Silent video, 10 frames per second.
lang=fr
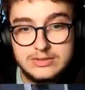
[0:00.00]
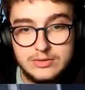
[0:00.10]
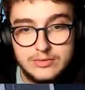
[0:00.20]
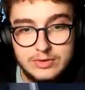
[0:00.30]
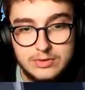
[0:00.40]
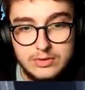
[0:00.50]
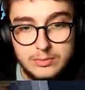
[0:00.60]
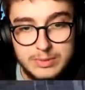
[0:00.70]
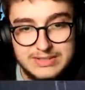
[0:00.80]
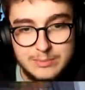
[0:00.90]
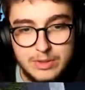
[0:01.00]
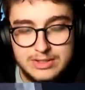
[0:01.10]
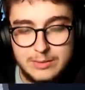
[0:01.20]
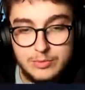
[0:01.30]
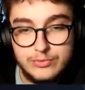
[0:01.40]
sur votre PC
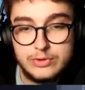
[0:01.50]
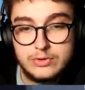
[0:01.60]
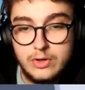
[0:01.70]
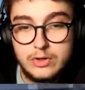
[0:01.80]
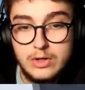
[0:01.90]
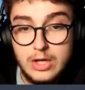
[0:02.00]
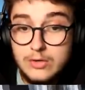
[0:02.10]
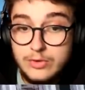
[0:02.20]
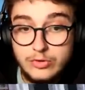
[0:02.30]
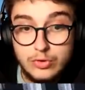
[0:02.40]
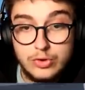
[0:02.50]
portable ou votre votre tour